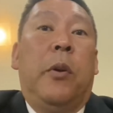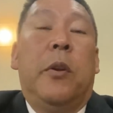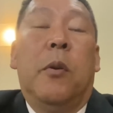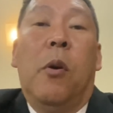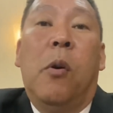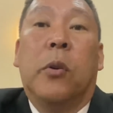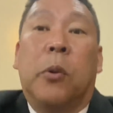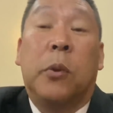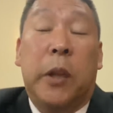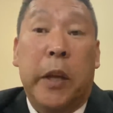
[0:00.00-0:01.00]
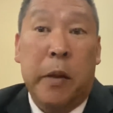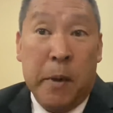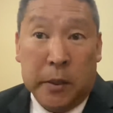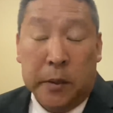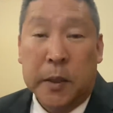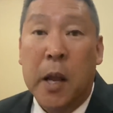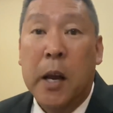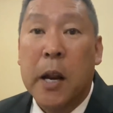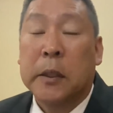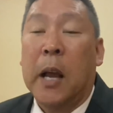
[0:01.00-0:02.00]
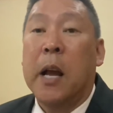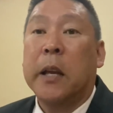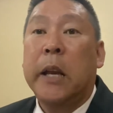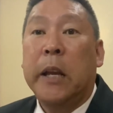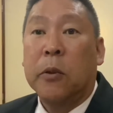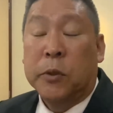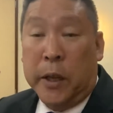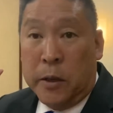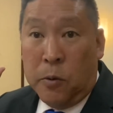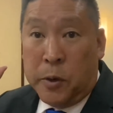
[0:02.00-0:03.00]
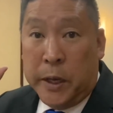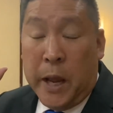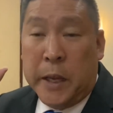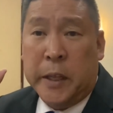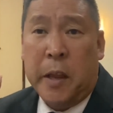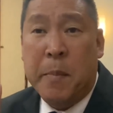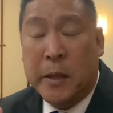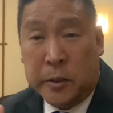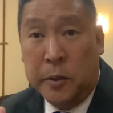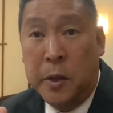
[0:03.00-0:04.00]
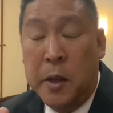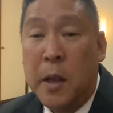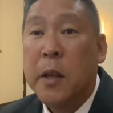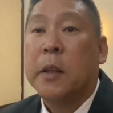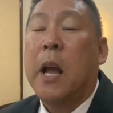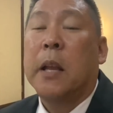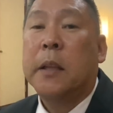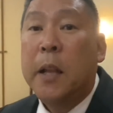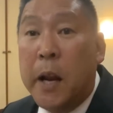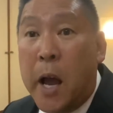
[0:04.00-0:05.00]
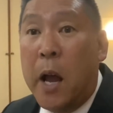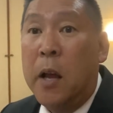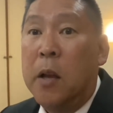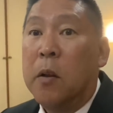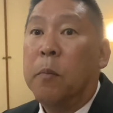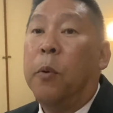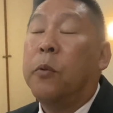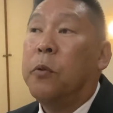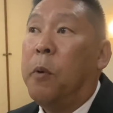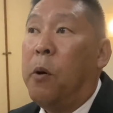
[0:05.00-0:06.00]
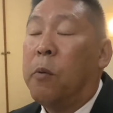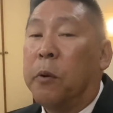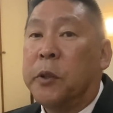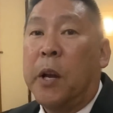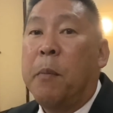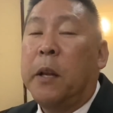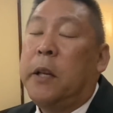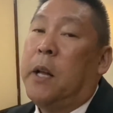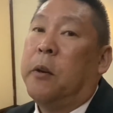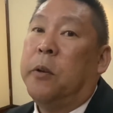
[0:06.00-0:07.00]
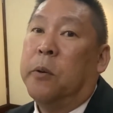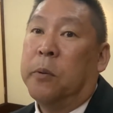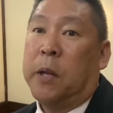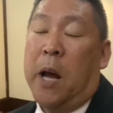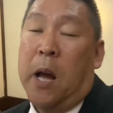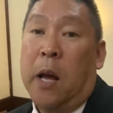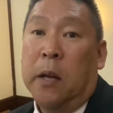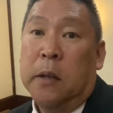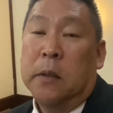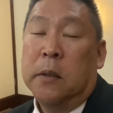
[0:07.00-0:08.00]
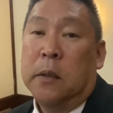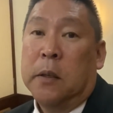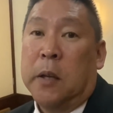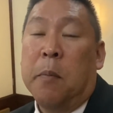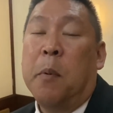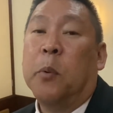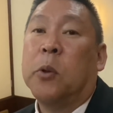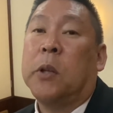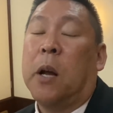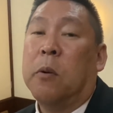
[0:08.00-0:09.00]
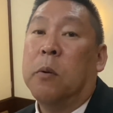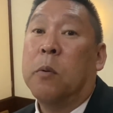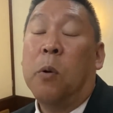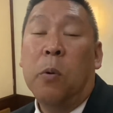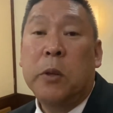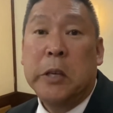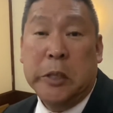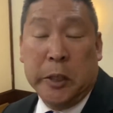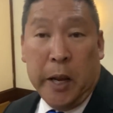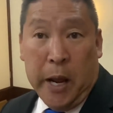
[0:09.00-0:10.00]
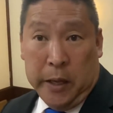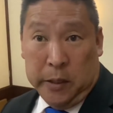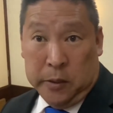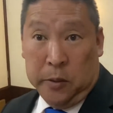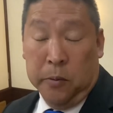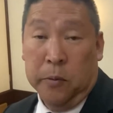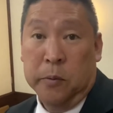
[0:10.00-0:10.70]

いう方法を取っていきます。だから参議院の全国比例に出ます。だったら、僕もこの邪魔になるような山本太郎を公認してないんですよ。